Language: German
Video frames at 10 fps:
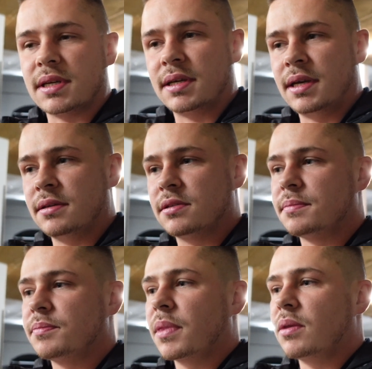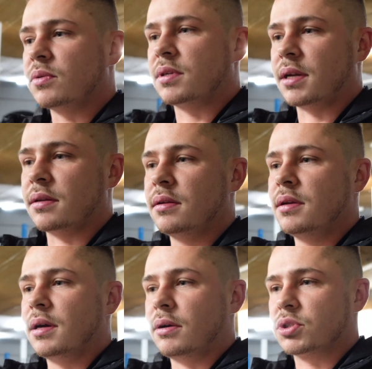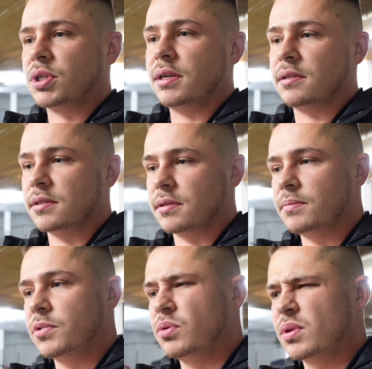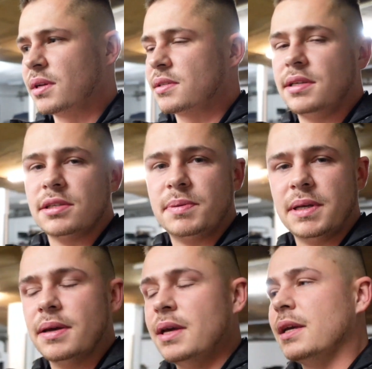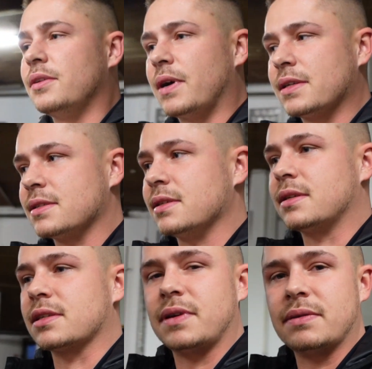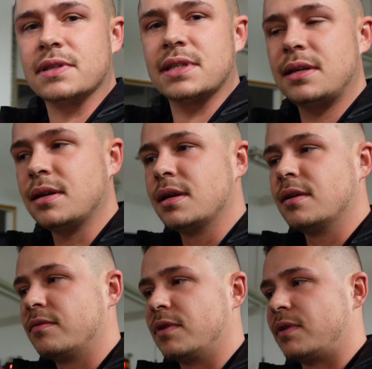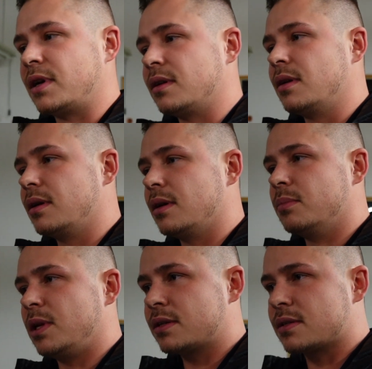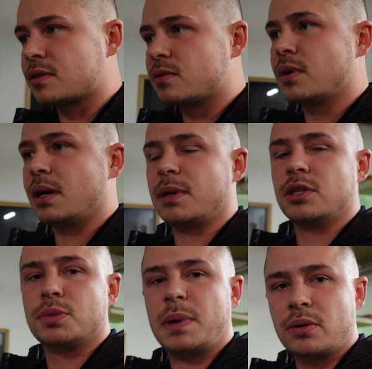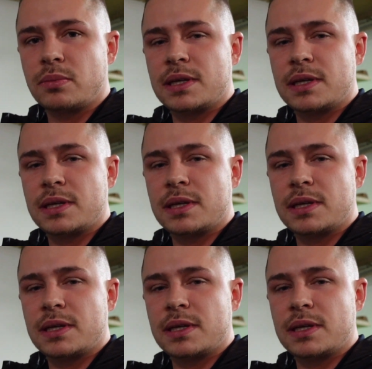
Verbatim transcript: erkennt und dann ausschaltet oder das ESP. Ich weiß es nicht, das werden wir sehen. Wir werden im nächsten Zuge einmal die Spannung